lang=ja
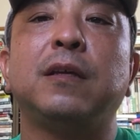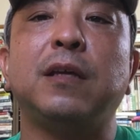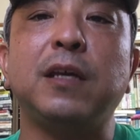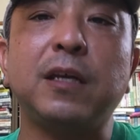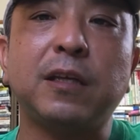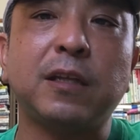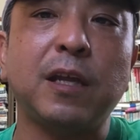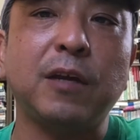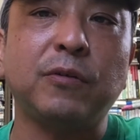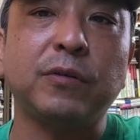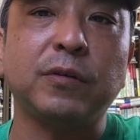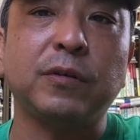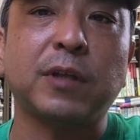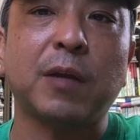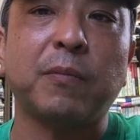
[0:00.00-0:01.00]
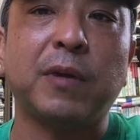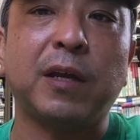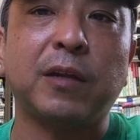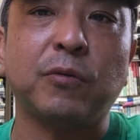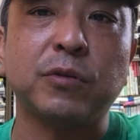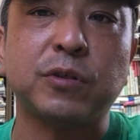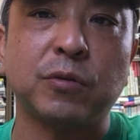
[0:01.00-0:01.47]
生きていくた
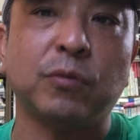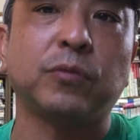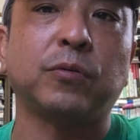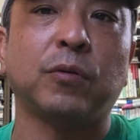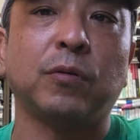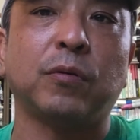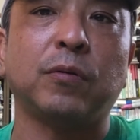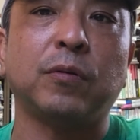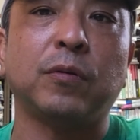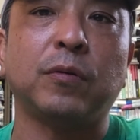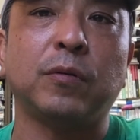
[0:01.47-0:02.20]
めの仕事